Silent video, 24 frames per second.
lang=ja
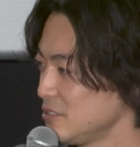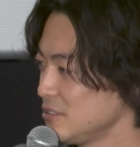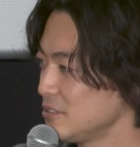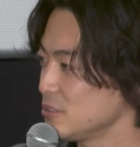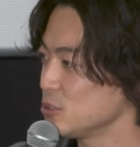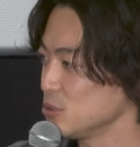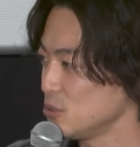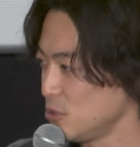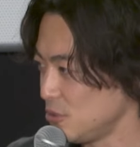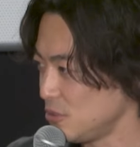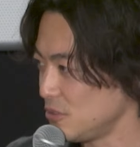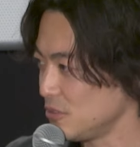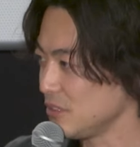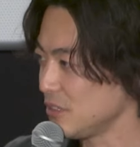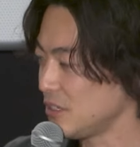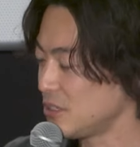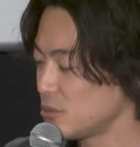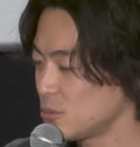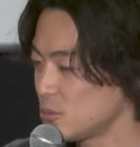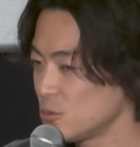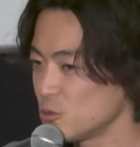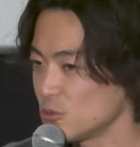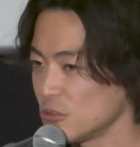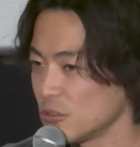そうだか
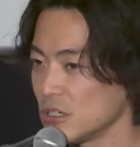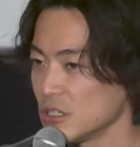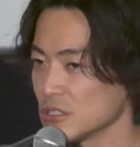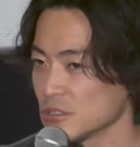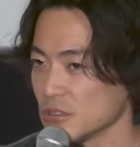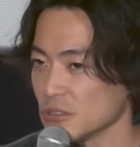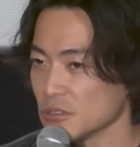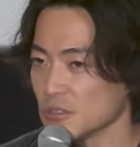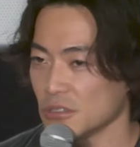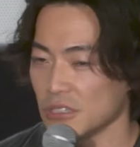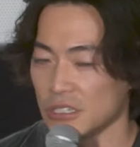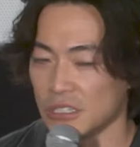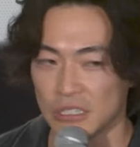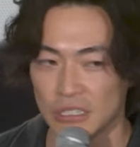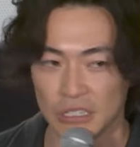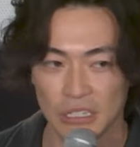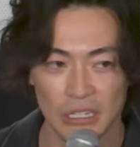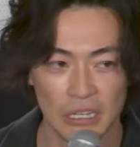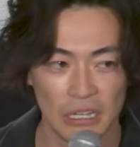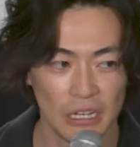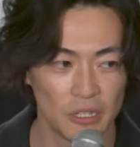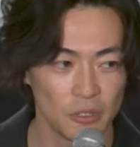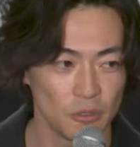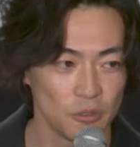ら僕はその時
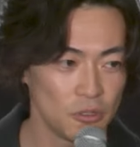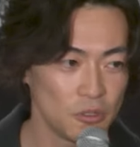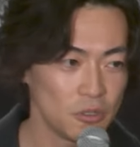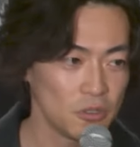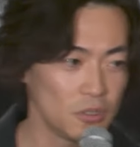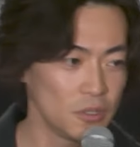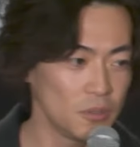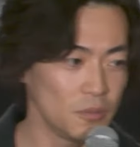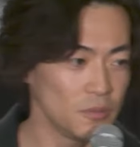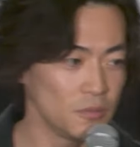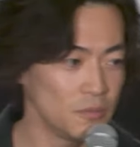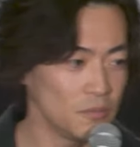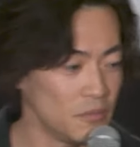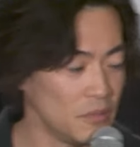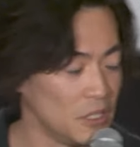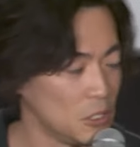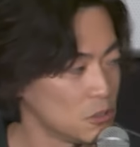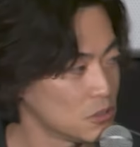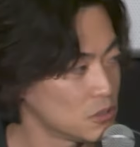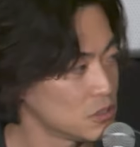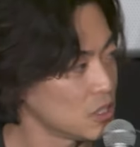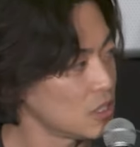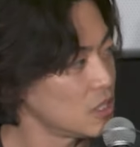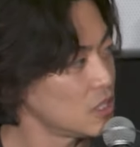に面
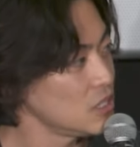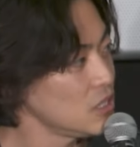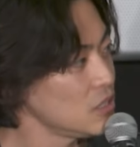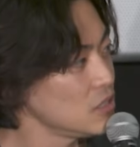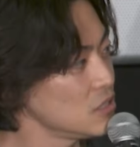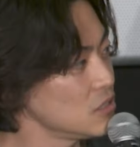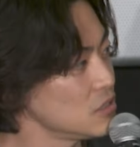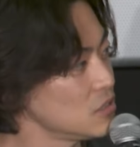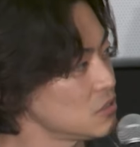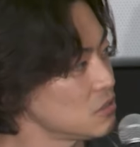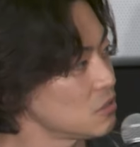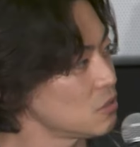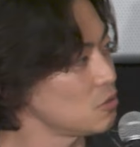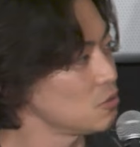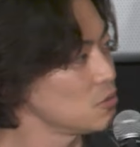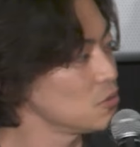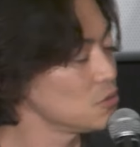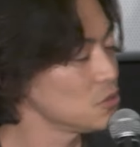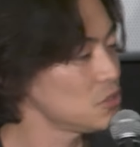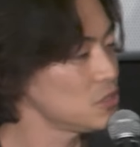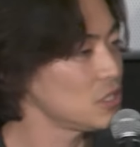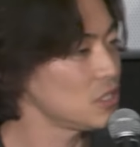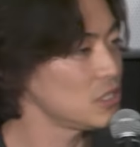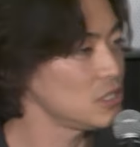倒くさがり屋なんですけどど
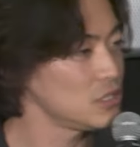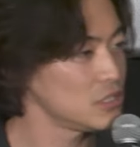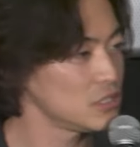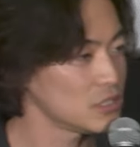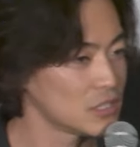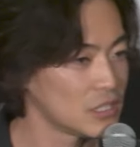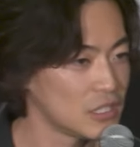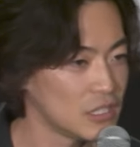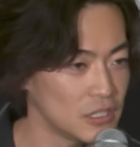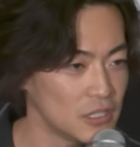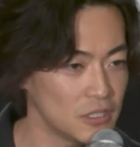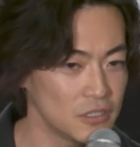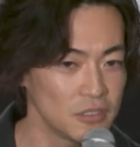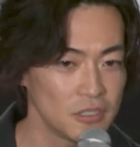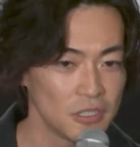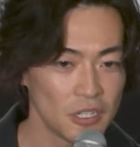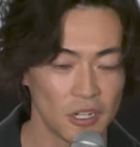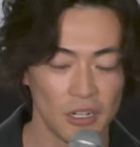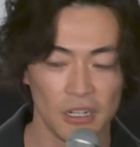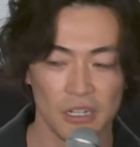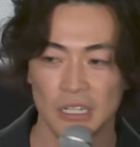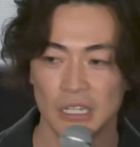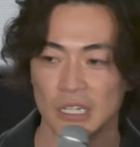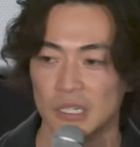うしたらいいんですかって言った
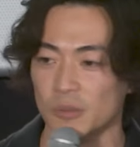ら、